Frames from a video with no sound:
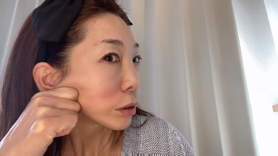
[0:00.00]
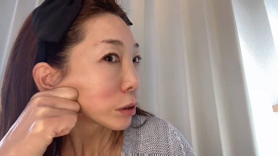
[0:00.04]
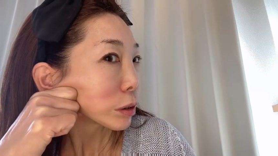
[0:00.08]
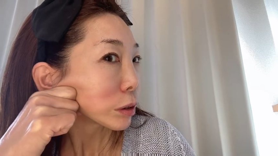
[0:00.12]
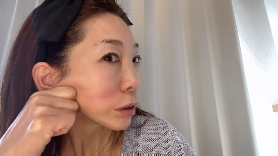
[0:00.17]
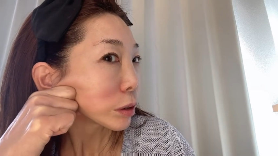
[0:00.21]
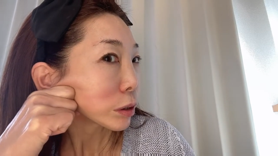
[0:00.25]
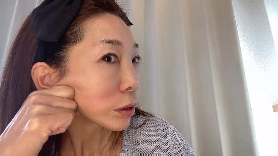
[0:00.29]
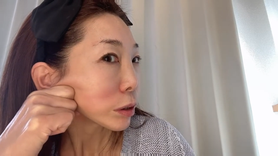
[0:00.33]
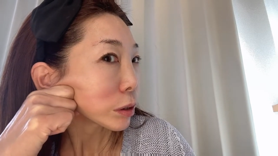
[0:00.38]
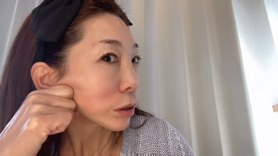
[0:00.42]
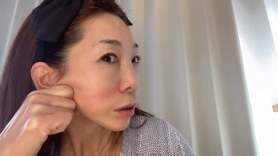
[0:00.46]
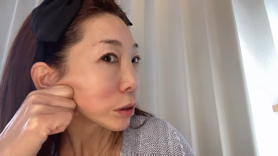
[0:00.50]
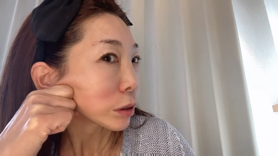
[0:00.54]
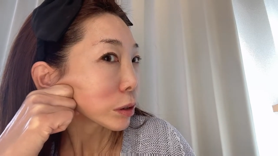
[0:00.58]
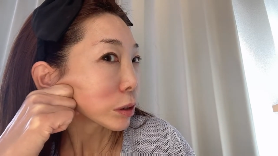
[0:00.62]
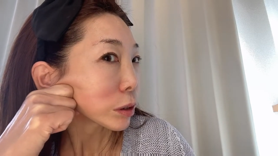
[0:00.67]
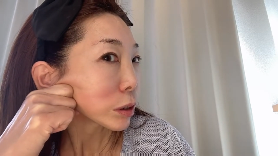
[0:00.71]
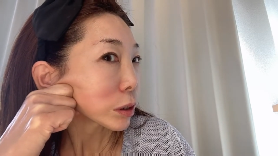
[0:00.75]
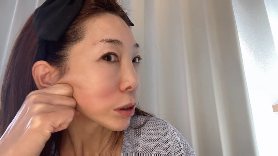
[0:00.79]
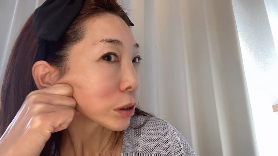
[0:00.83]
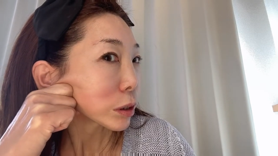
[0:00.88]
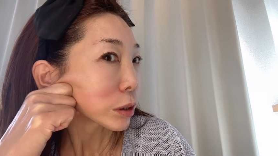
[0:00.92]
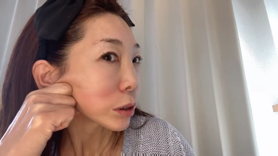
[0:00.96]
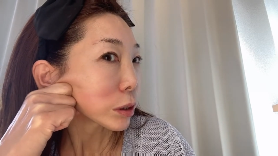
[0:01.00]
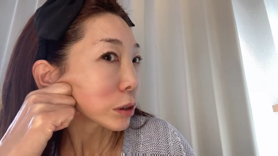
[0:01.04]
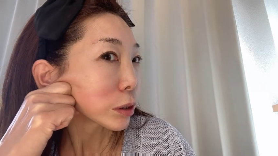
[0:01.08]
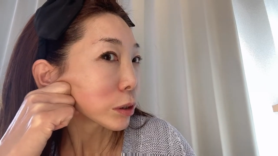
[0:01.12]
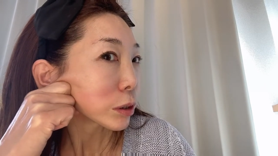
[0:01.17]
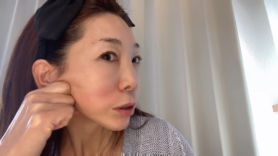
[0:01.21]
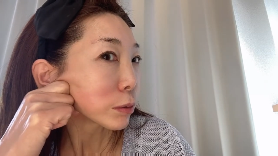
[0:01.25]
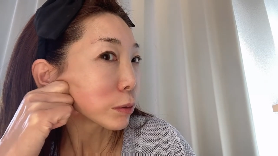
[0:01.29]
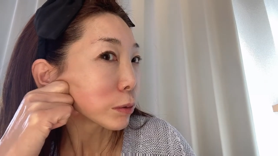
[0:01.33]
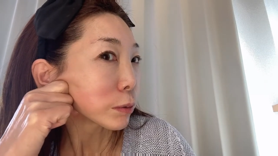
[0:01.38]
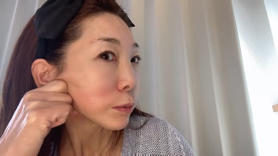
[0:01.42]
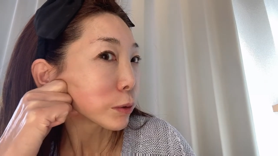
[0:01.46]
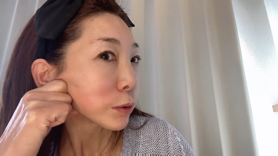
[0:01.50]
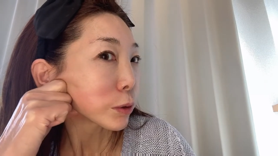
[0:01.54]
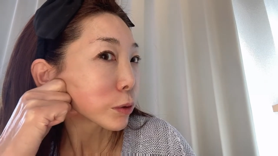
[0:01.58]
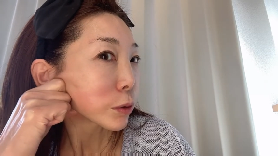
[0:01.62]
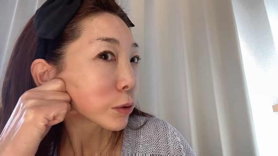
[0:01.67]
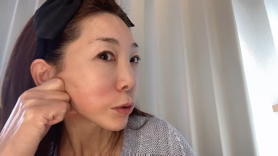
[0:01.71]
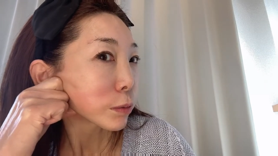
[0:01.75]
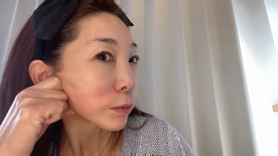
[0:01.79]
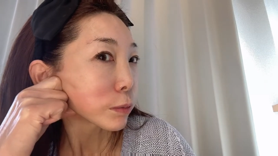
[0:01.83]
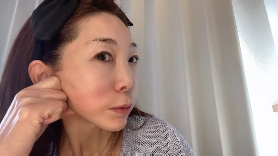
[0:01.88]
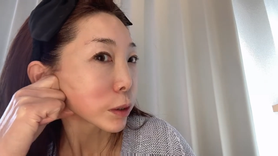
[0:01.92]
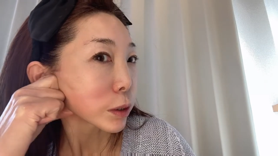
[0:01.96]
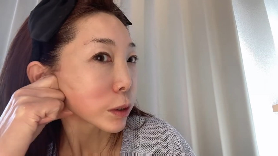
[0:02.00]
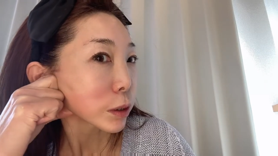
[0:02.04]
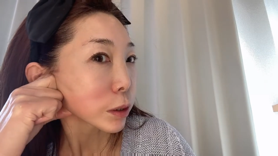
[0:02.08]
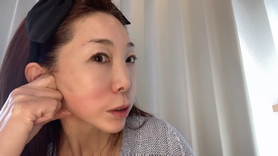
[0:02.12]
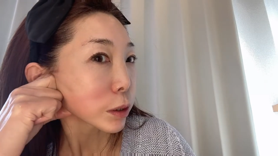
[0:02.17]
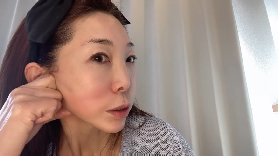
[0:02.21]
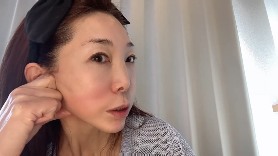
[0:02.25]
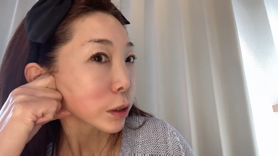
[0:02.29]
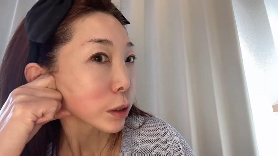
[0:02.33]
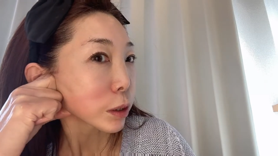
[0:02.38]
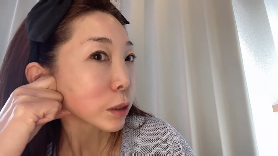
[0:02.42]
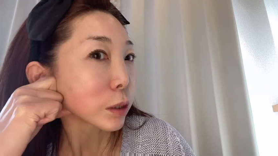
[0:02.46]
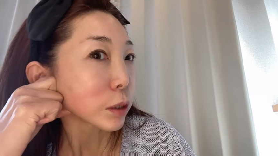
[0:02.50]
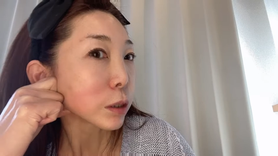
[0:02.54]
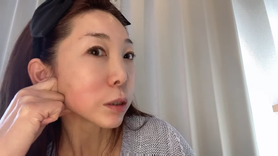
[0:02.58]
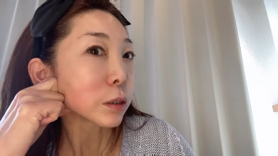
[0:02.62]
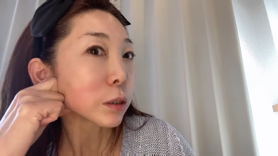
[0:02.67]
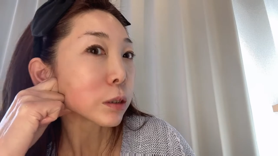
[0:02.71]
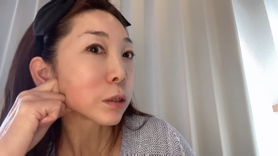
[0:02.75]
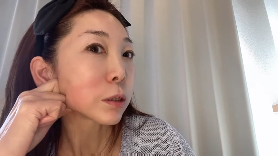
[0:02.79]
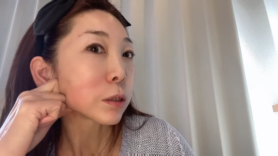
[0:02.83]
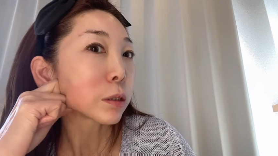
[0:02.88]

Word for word: い、しっかりと耳の横まで来たら